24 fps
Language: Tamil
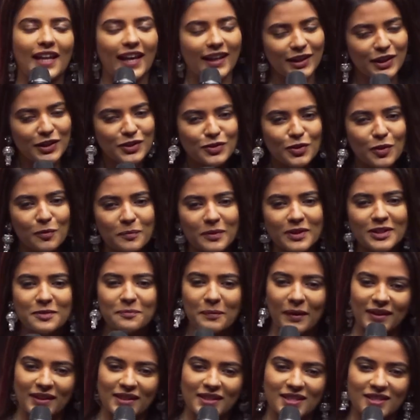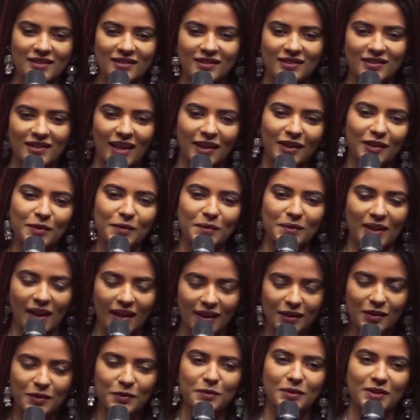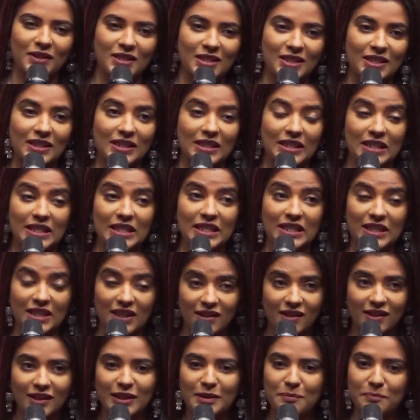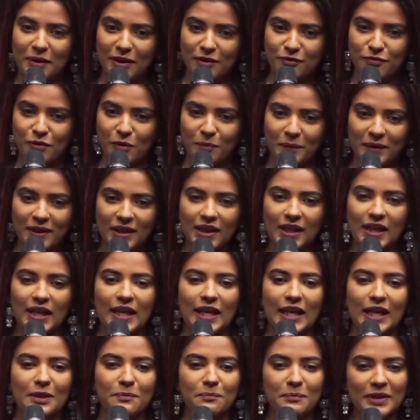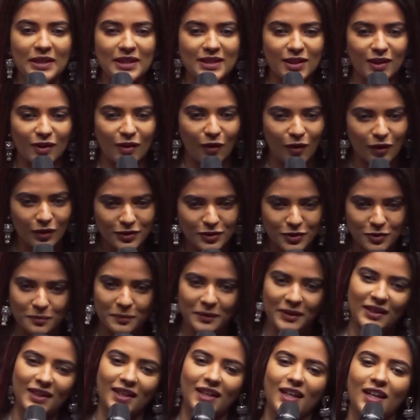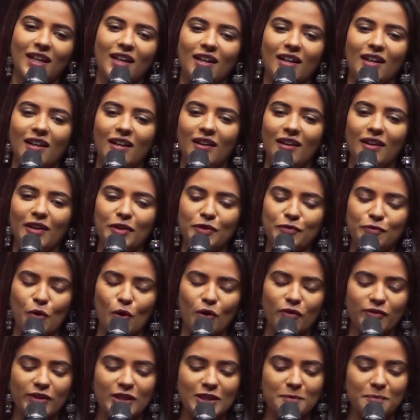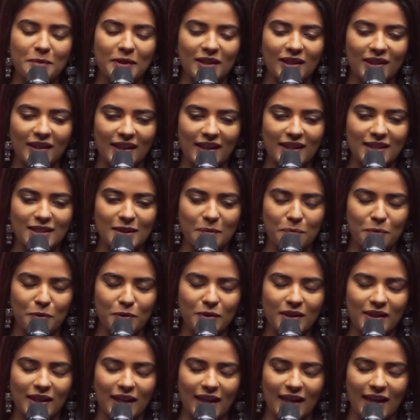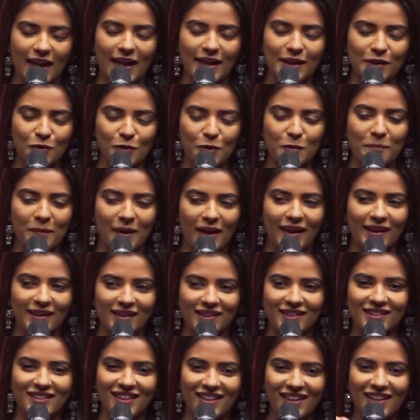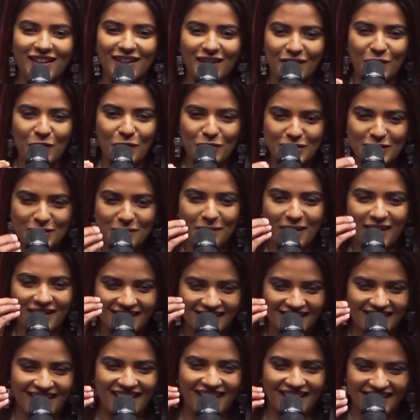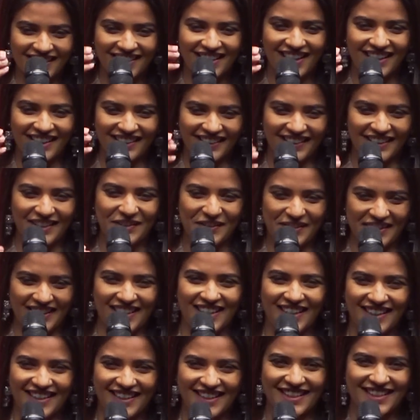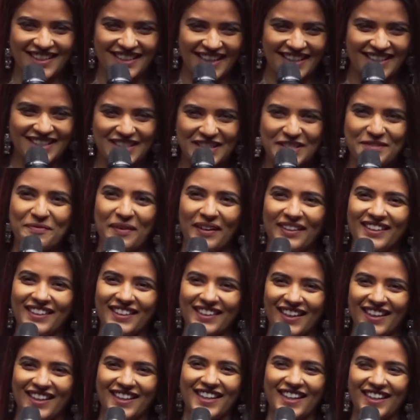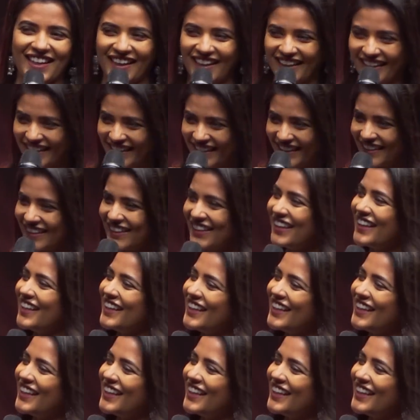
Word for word: தேங்க் யூ ஸோ மச் மணி சார் தேங்க் யூ தேங்க் யூ you. திஸ் இஸ் is பிக் big for me. It means a lot to me. Uh, you've always been a great ஐ and I, I கொஞ்சமாவது அதுக்கான ஒரு ஜஸ்டிஸ் பண்ணியிருக்கேன் நான் நினைக்கிறேன்